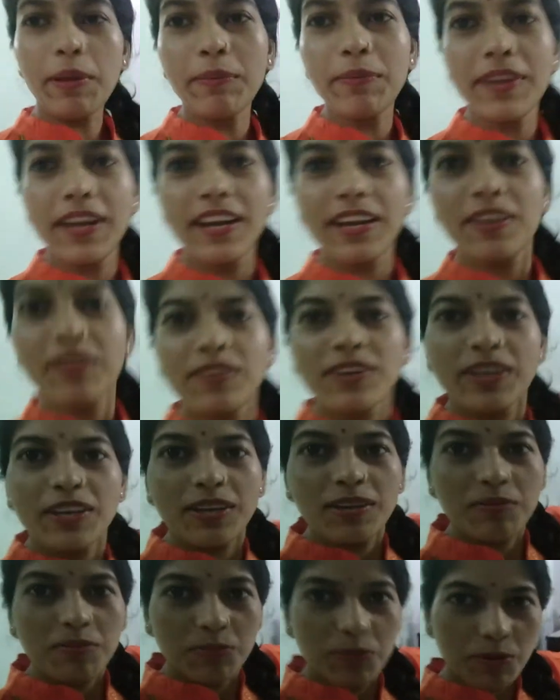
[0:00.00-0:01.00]
मैं भी रेडी हो
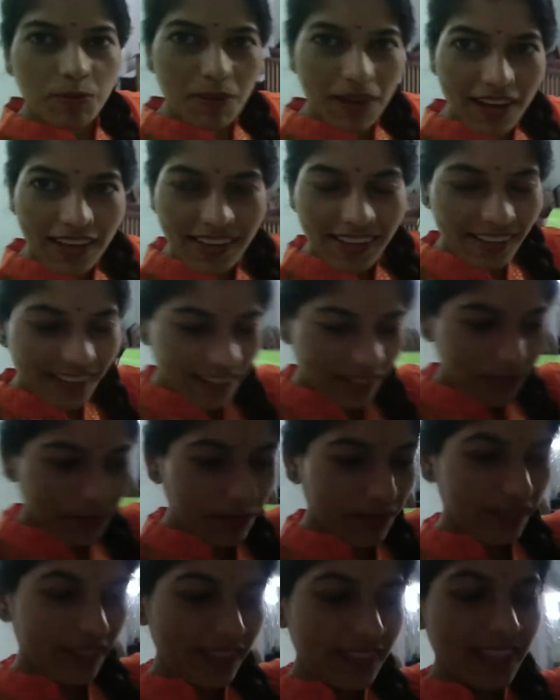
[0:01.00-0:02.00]
गई हूँ वो बाहर ही खड़े
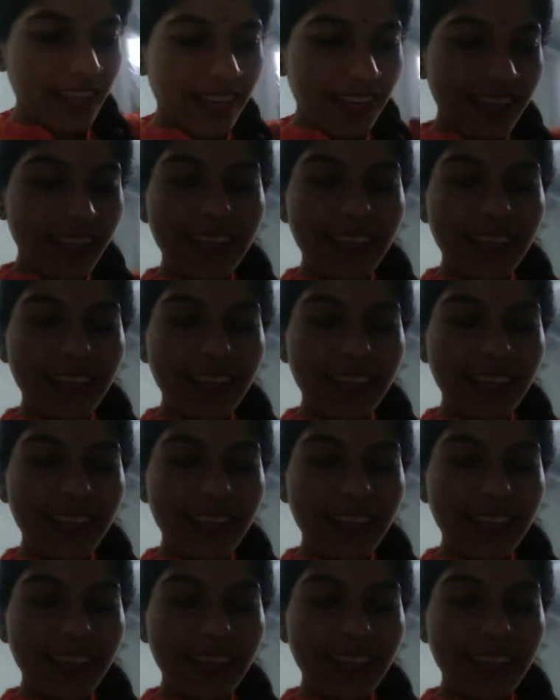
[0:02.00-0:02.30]
हुए हैं जाने